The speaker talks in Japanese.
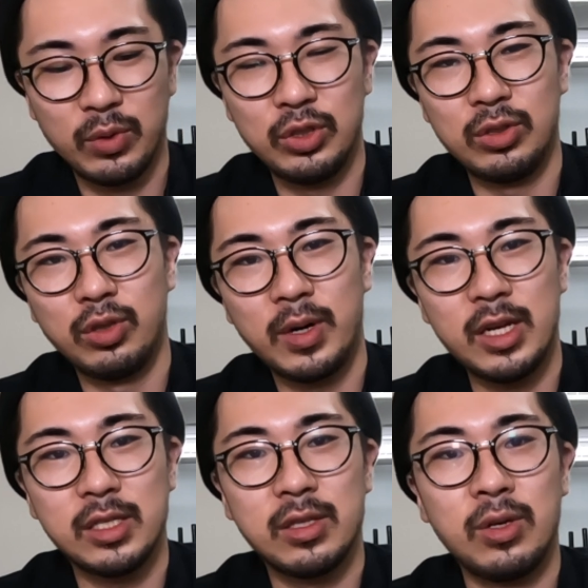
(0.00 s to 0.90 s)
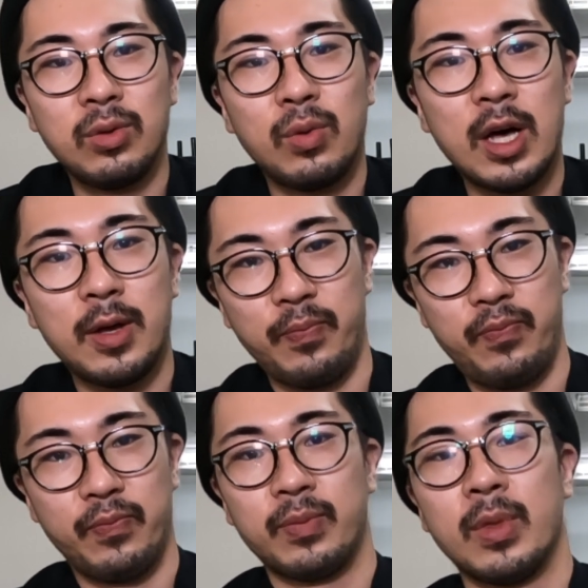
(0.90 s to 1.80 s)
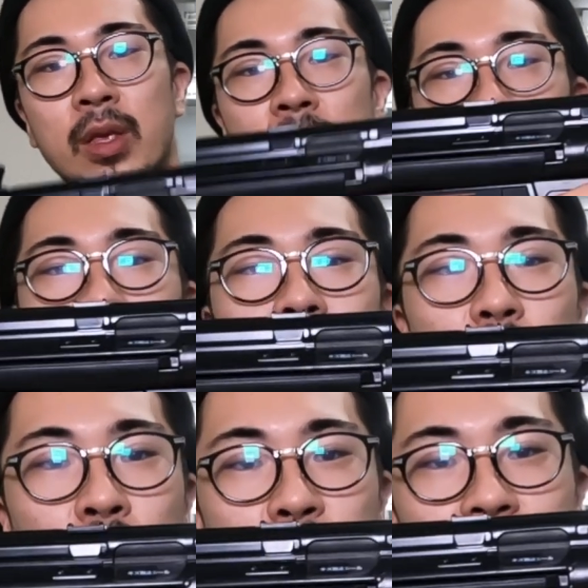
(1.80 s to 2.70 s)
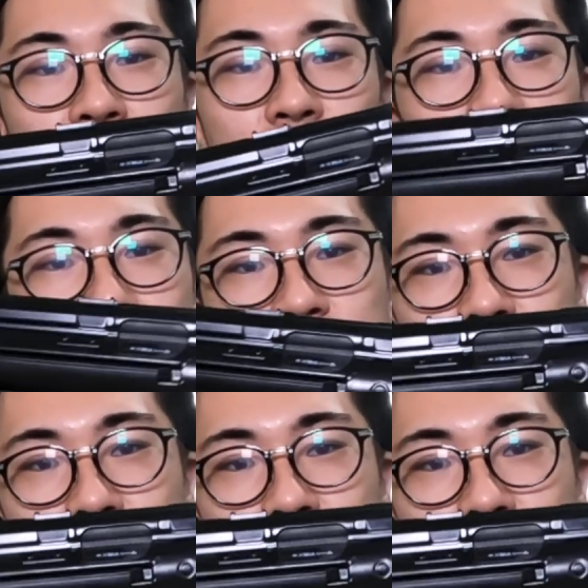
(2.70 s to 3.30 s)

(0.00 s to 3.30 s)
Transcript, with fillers: 重量バランスっていうのは、まあ、重さの